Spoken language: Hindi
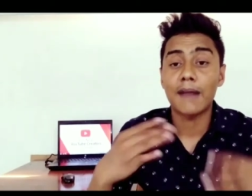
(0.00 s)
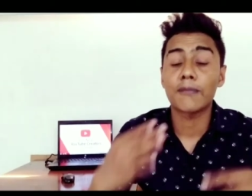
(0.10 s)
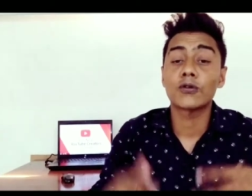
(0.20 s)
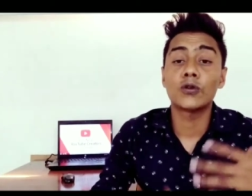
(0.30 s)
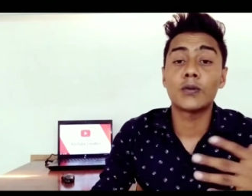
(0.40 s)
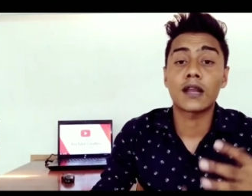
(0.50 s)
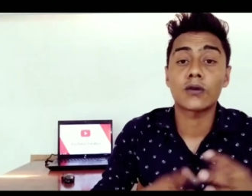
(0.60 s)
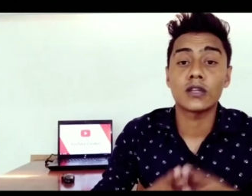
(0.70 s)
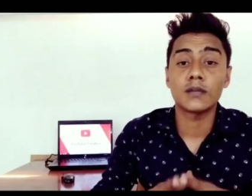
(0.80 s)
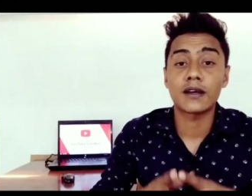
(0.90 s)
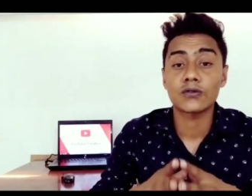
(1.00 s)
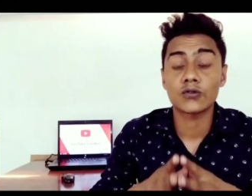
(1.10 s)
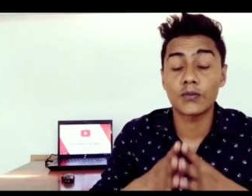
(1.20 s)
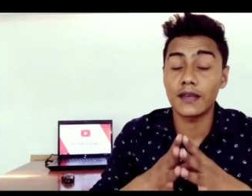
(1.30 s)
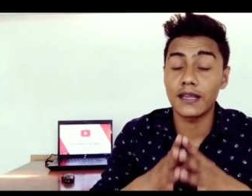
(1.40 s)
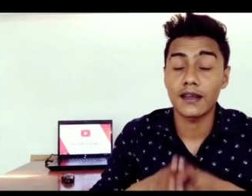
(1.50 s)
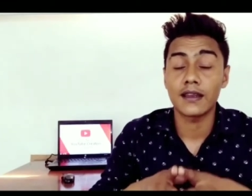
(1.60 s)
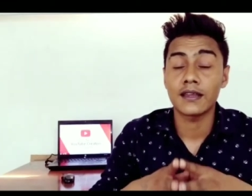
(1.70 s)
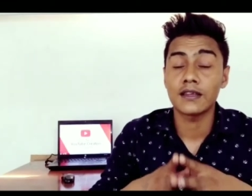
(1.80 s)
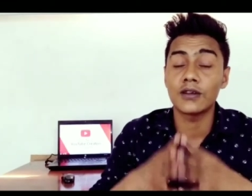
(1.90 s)
आपको दोबारा उतनी बार उसको प्ले
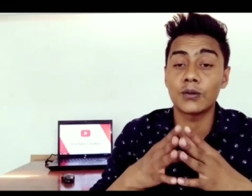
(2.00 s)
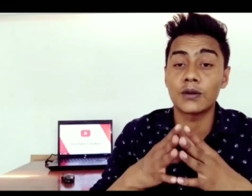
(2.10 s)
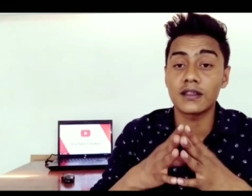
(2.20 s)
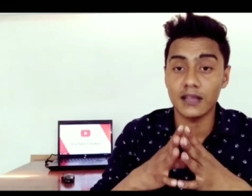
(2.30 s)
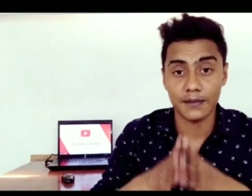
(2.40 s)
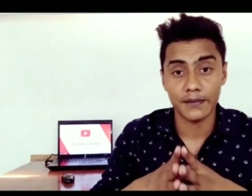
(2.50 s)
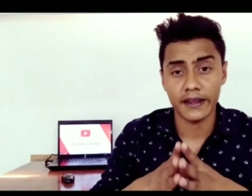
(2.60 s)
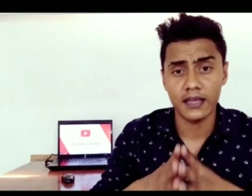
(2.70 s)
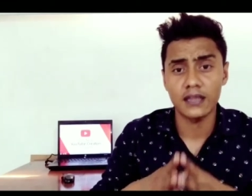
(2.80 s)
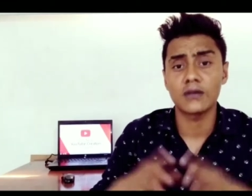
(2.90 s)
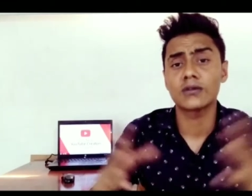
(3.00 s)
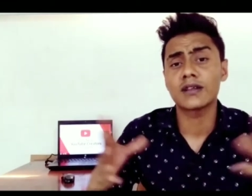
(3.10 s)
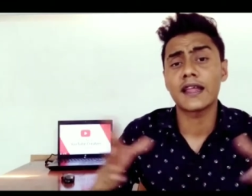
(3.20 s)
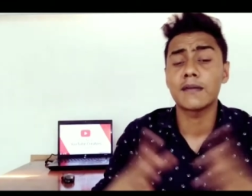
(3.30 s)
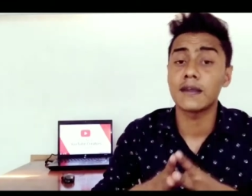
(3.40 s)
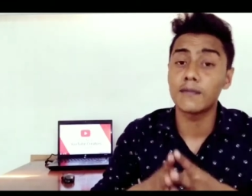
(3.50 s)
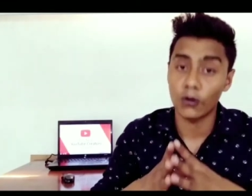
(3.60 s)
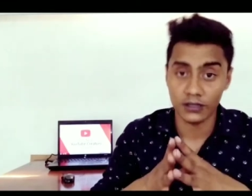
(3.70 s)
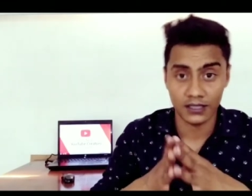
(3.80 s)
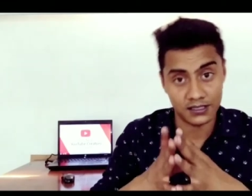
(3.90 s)
करने की ज़रूरत नहीं पड़ेगी उसका ये भी एक
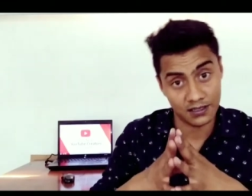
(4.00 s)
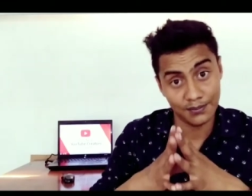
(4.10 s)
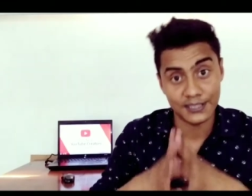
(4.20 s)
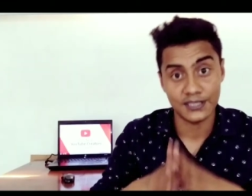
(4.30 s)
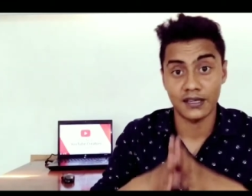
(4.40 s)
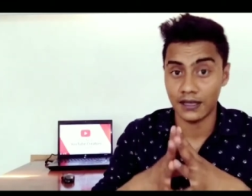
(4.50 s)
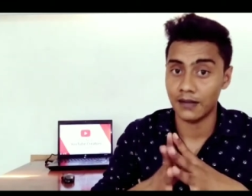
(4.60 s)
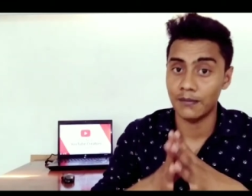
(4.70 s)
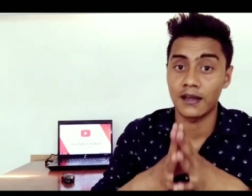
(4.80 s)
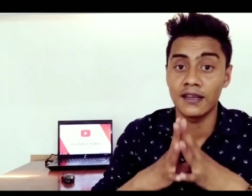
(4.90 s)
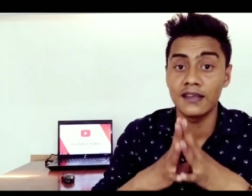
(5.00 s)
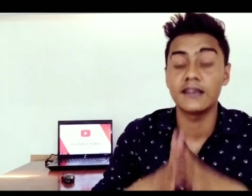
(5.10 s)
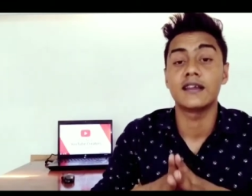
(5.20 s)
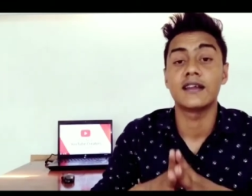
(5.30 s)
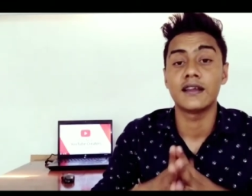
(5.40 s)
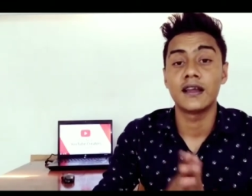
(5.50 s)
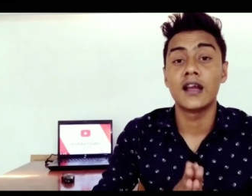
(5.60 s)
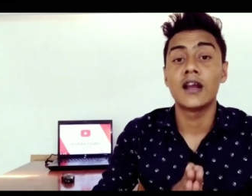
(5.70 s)
बहुत ही अच्छा फीचर है हमारे लिए